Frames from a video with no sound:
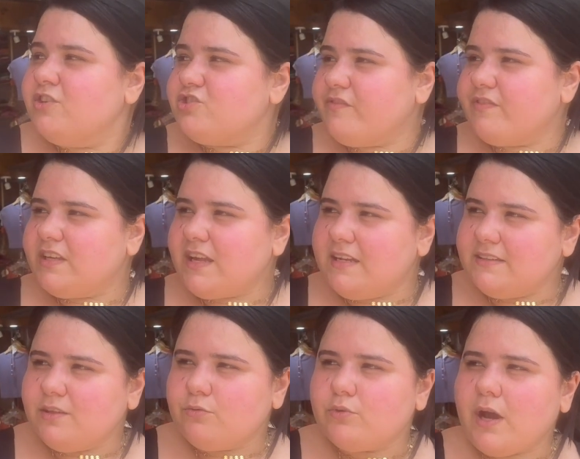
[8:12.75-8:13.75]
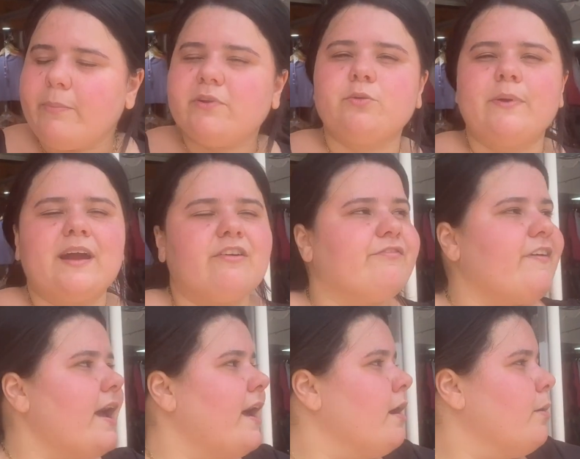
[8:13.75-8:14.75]
Já vi que ali tem um lugar pra tomar
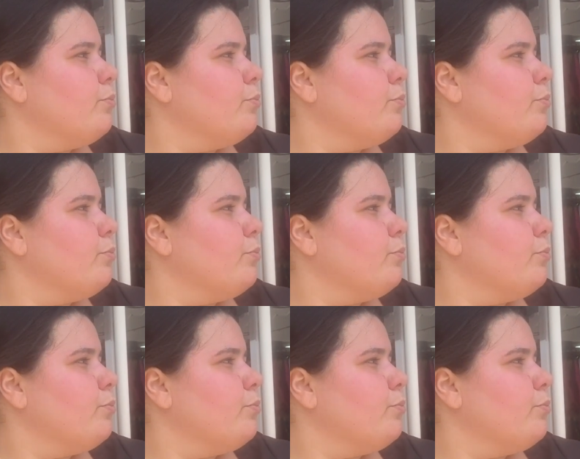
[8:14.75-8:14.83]
café.